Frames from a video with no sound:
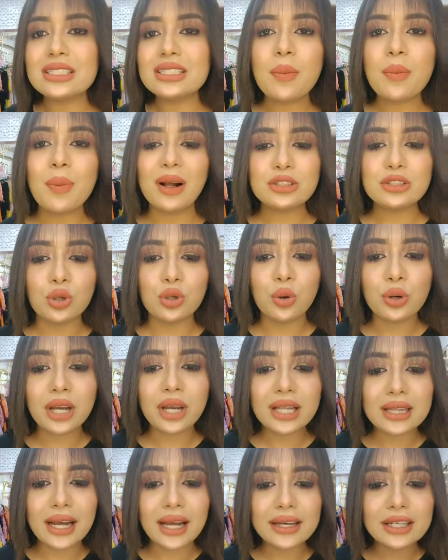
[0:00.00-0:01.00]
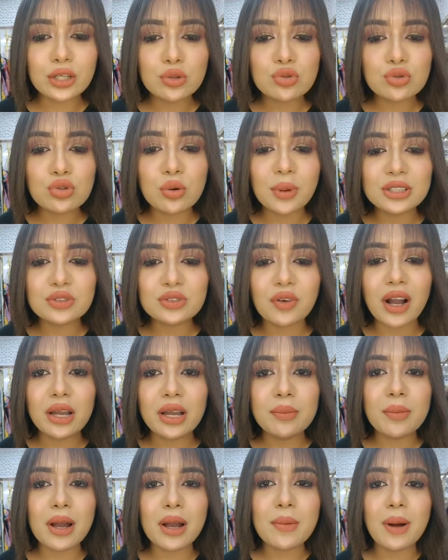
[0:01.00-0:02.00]
হাজার পাঁচশো ওকে থ্যাংক ইউ সো মাচ
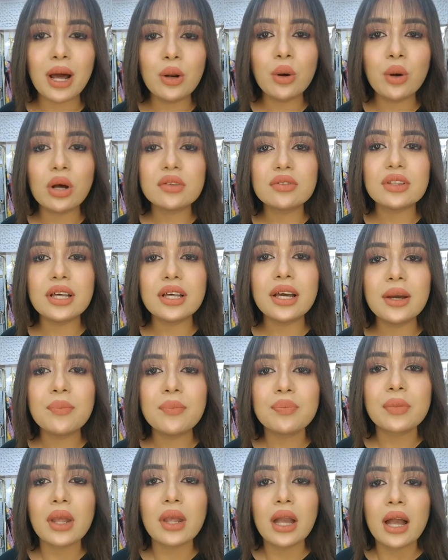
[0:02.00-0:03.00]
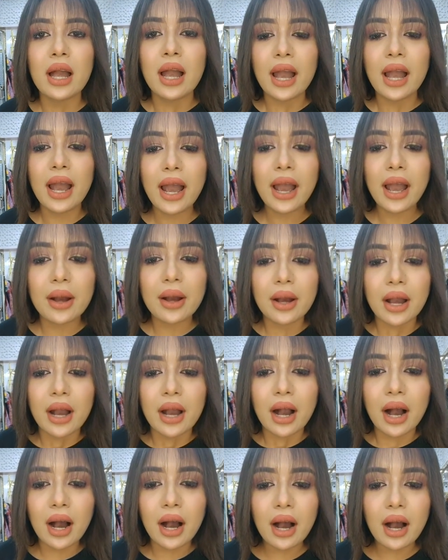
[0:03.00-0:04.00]
ফাহিম ভাই ভালো আছে হ্যাঁ
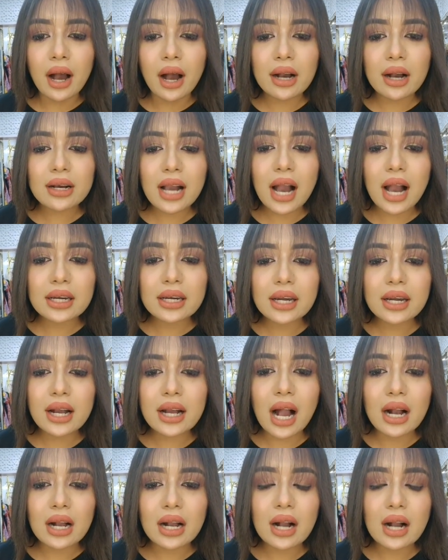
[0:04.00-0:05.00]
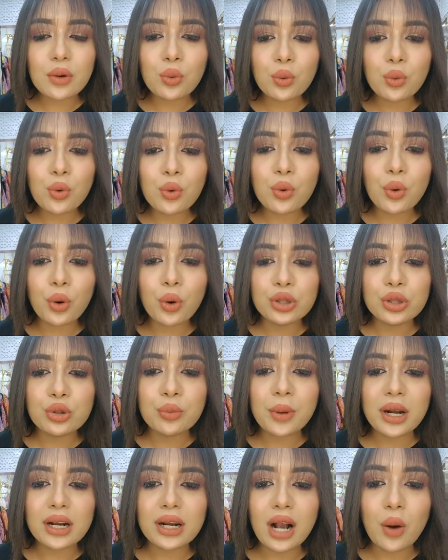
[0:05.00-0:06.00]
কাকি কাকা কুকু কই
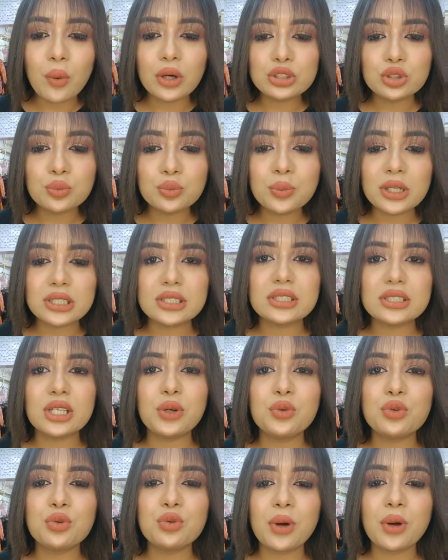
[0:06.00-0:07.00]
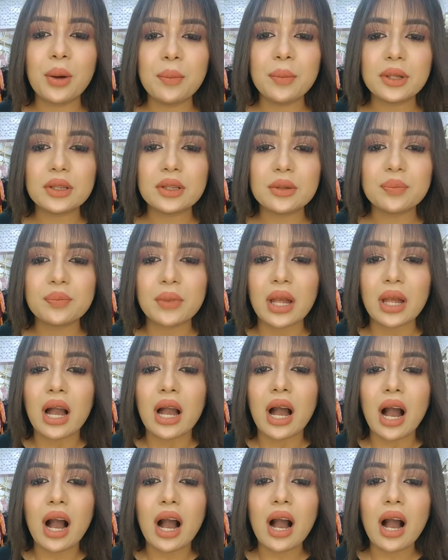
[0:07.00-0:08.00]
তোমার কাওয়া চুম্মা দিছে ইউসুফ আহমেদ
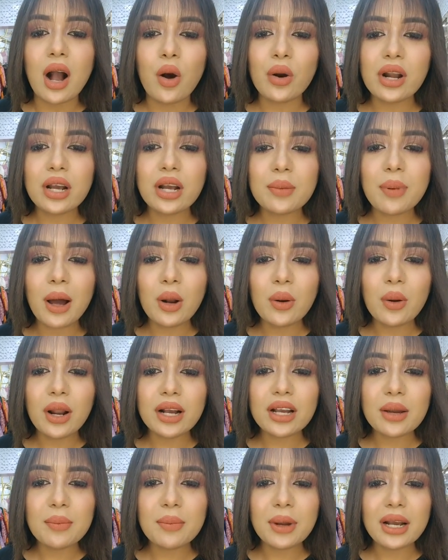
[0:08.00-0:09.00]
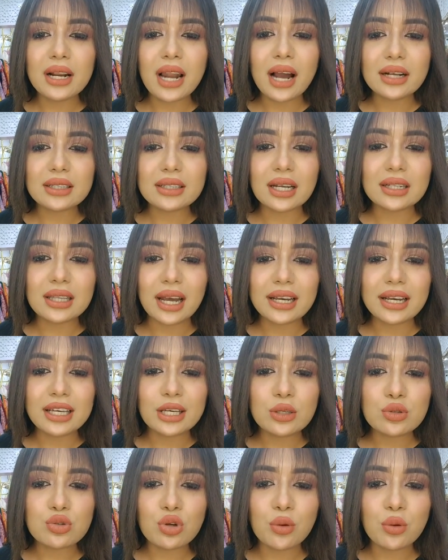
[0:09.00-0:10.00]
অনেক ভালো লাগে মেঘলা আক্তার থ্যাংক
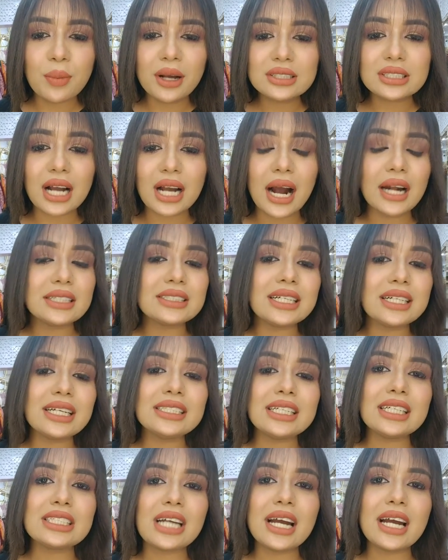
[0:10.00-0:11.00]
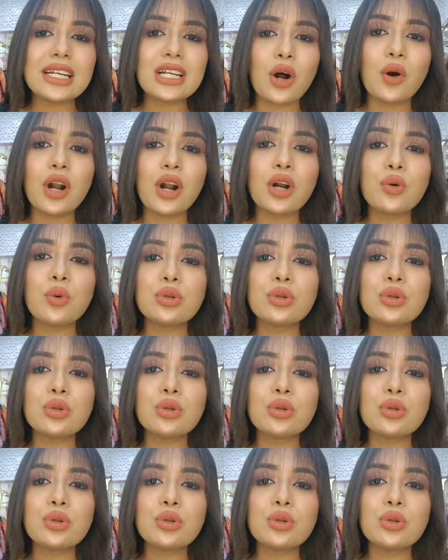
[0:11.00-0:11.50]
ইউ সো মাচ আর যে যে শাড়িটা অর্ডার